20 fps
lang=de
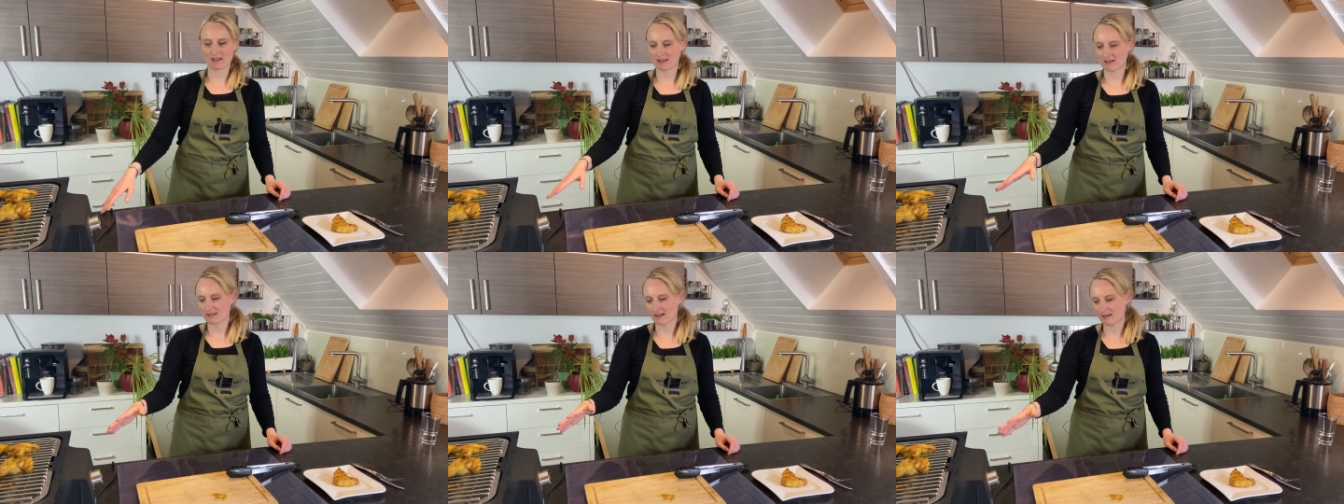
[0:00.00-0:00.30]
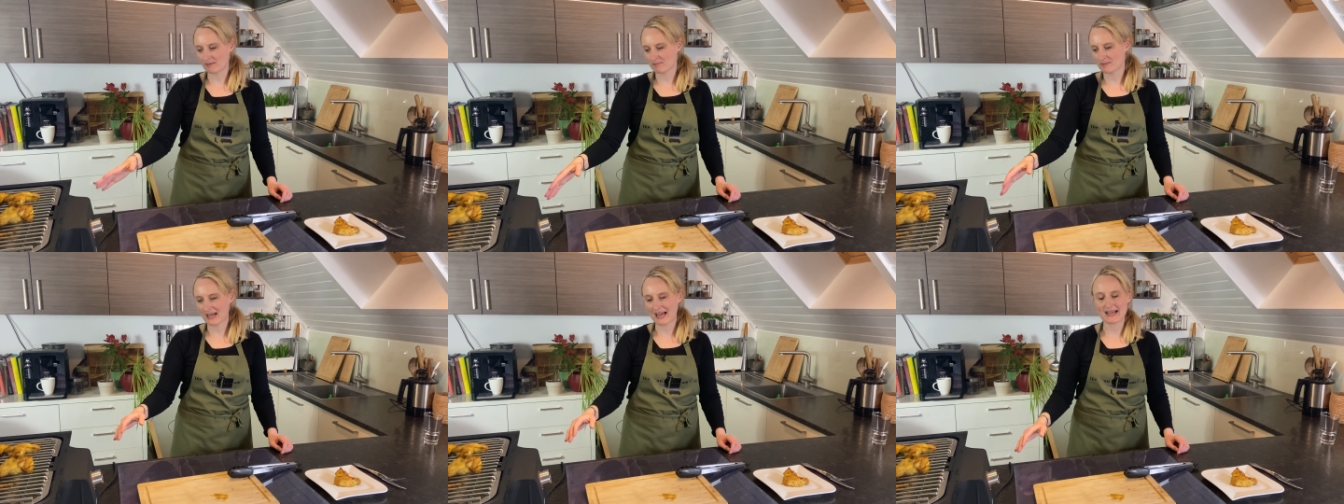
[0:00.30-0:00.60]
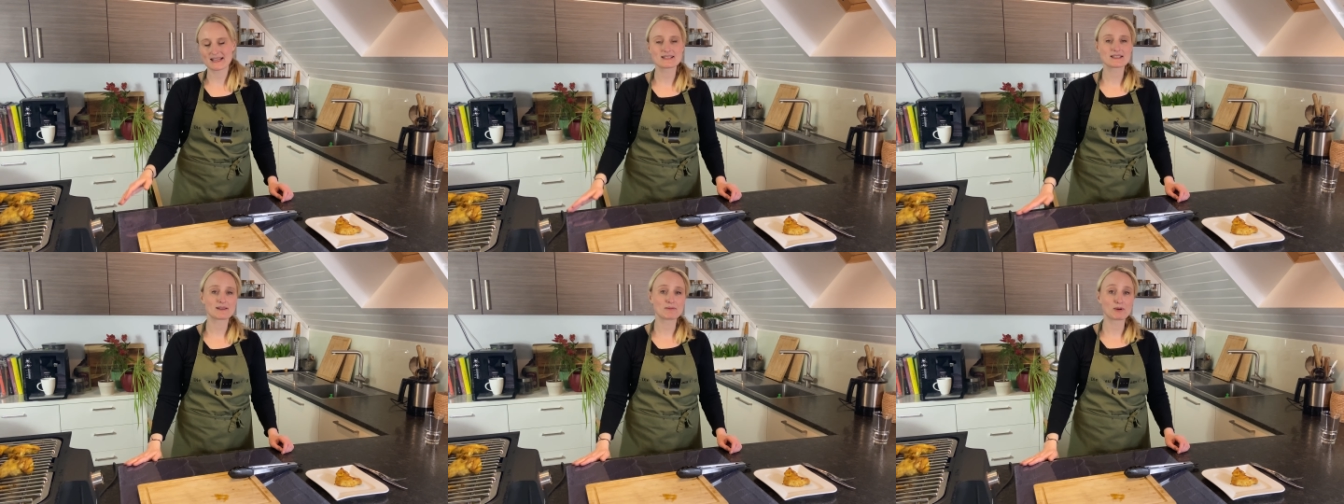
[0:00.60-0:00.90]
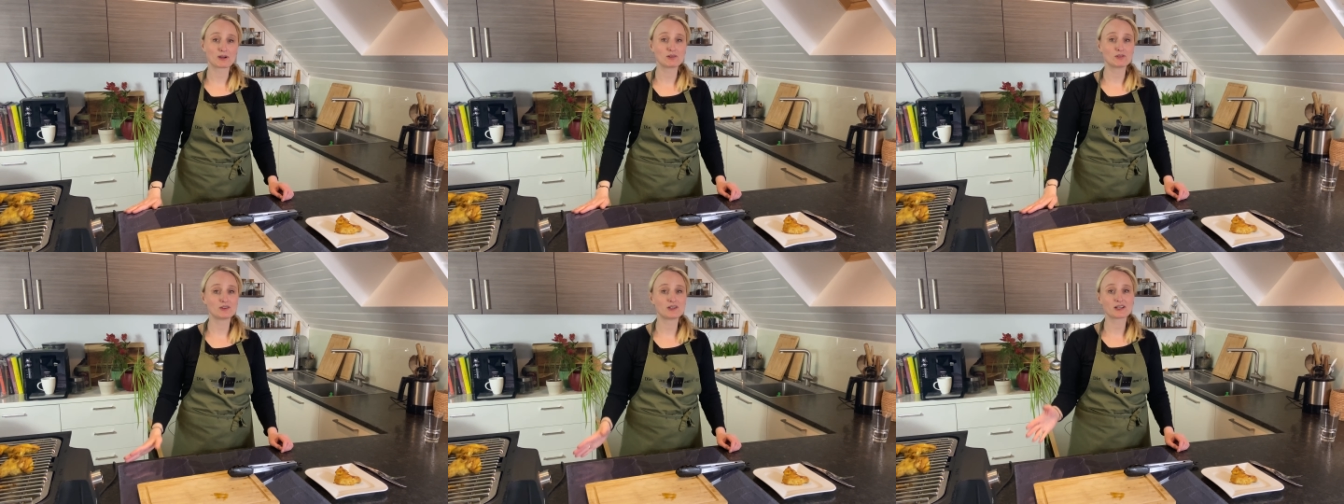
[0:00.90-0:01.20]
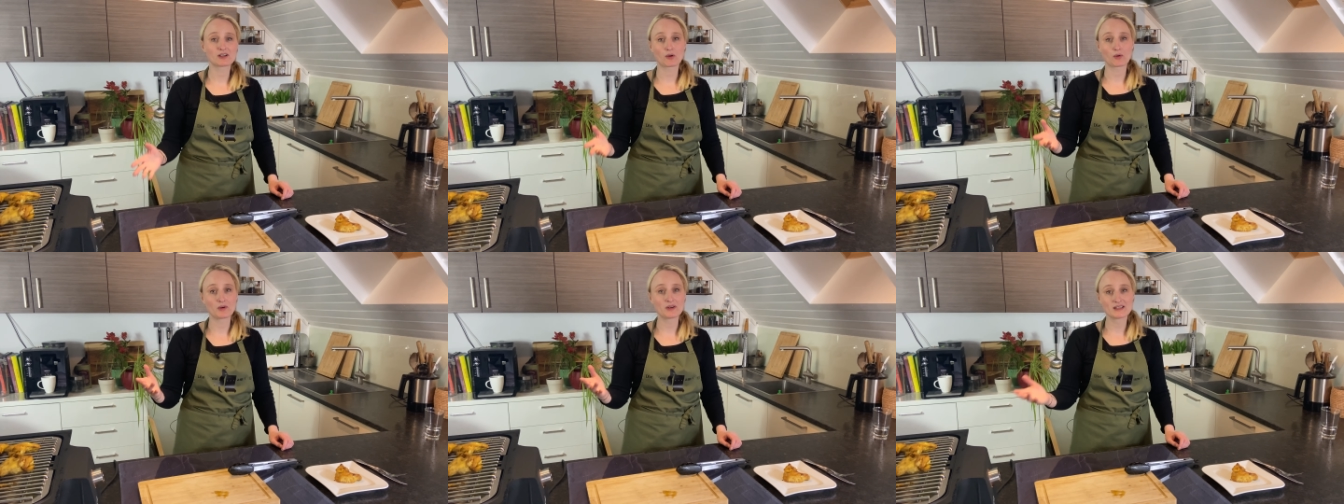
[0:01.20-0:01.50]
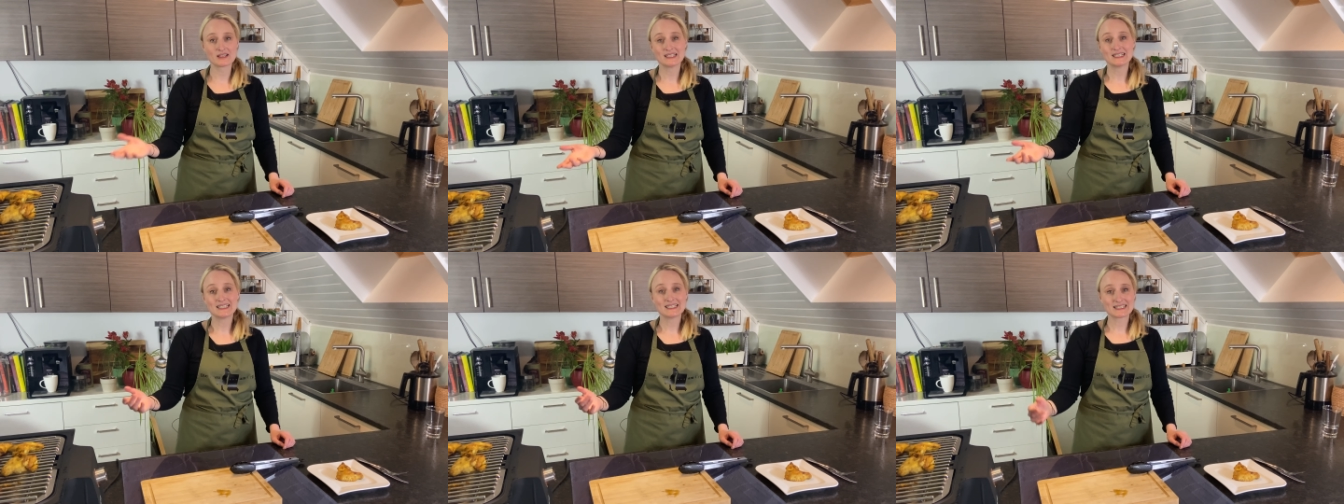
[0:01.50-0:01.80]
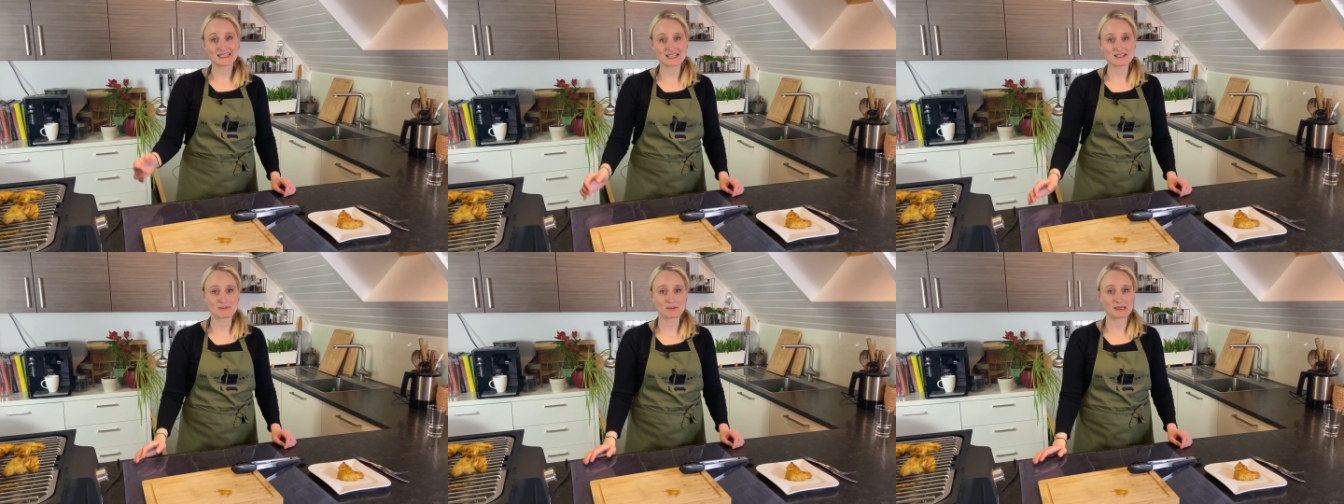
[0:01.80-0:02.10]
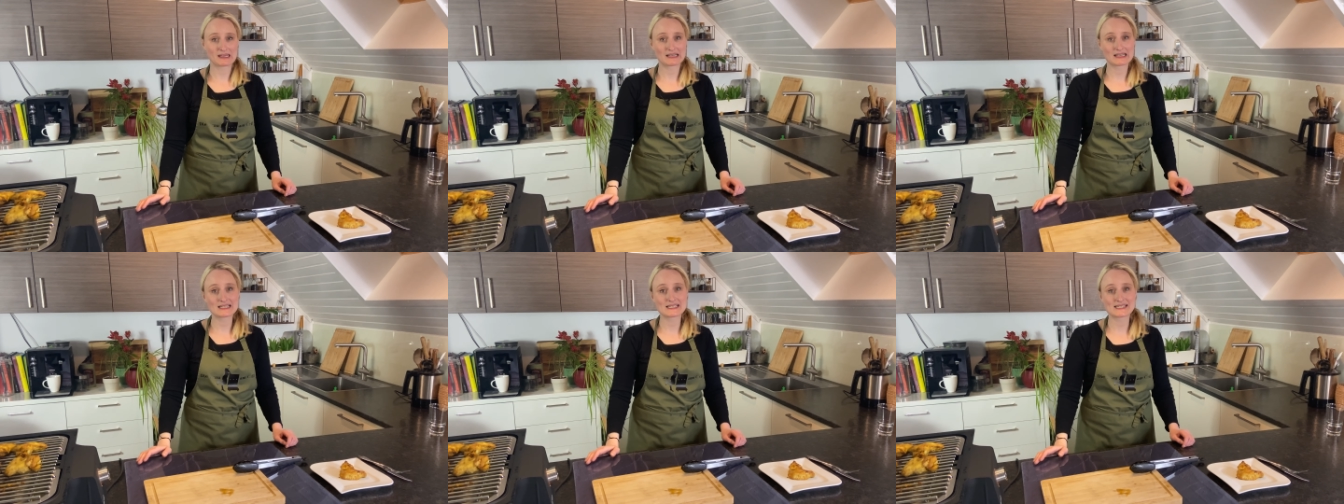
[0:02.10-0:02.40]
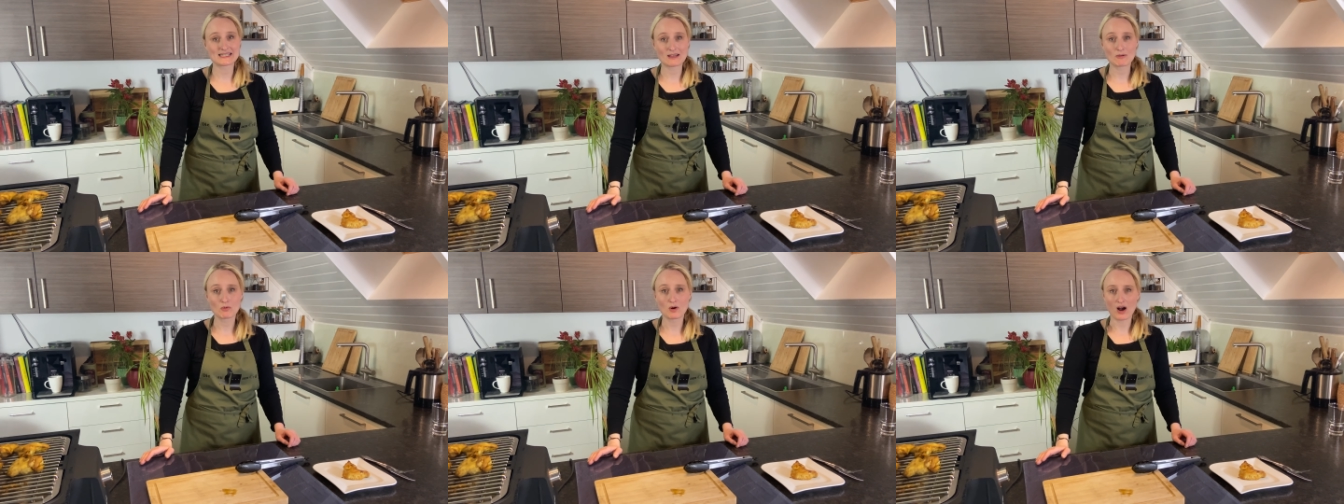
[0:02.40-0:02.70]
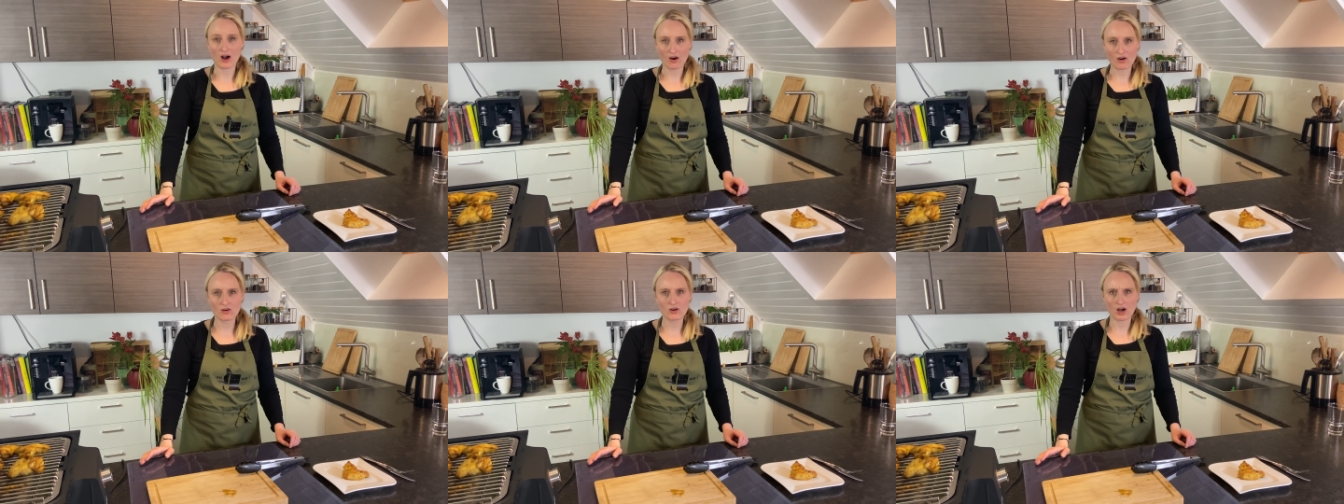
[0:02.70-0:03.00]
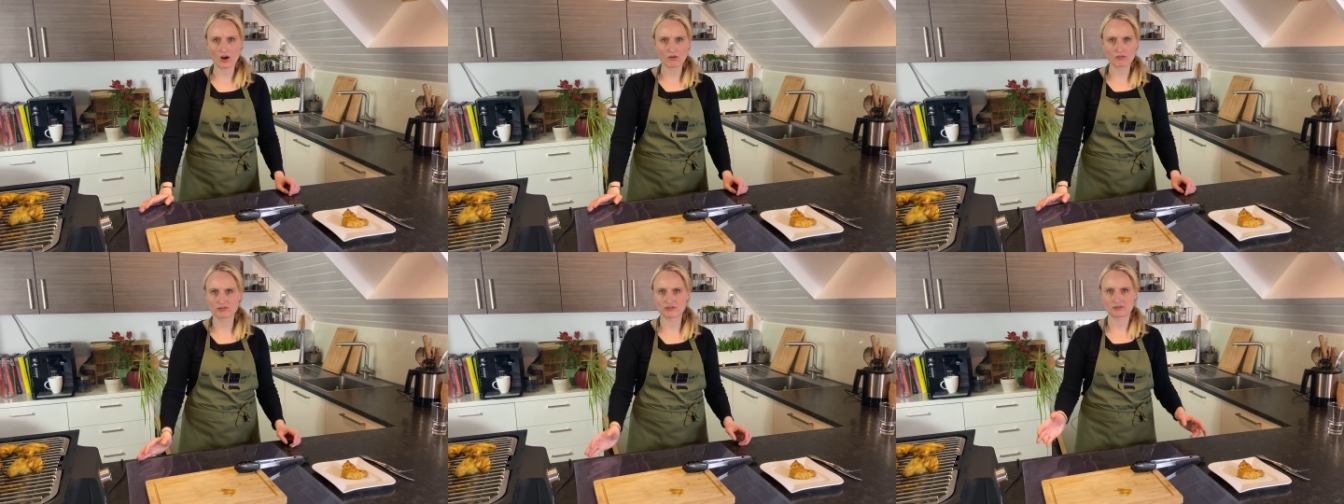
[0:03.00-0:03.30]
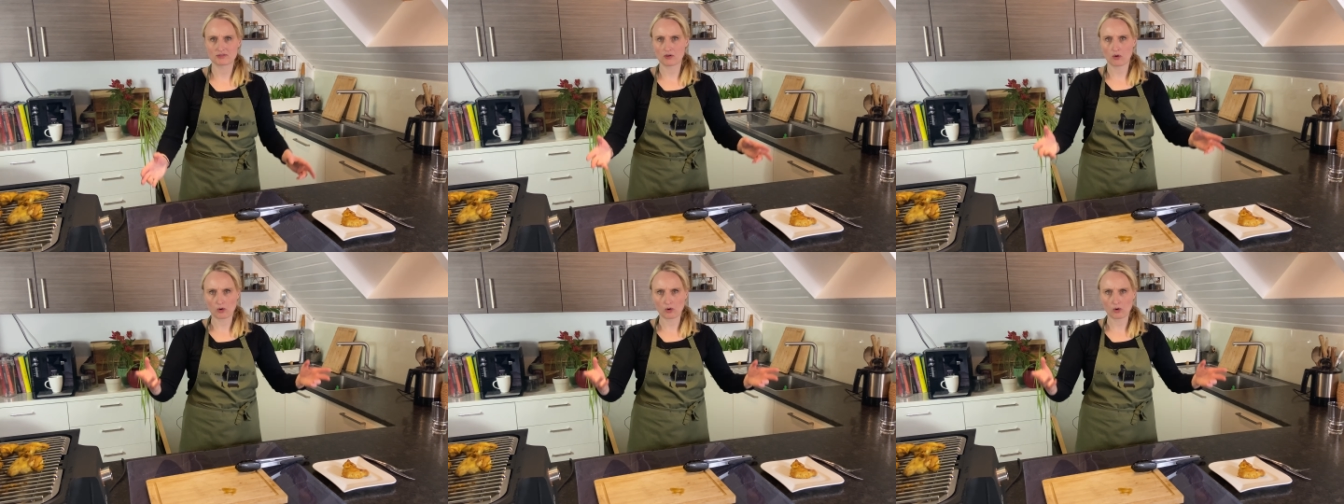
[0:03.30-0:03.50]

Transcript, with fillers: ja, heiß geworden und ihr könnt deswegen den Sebo auch auf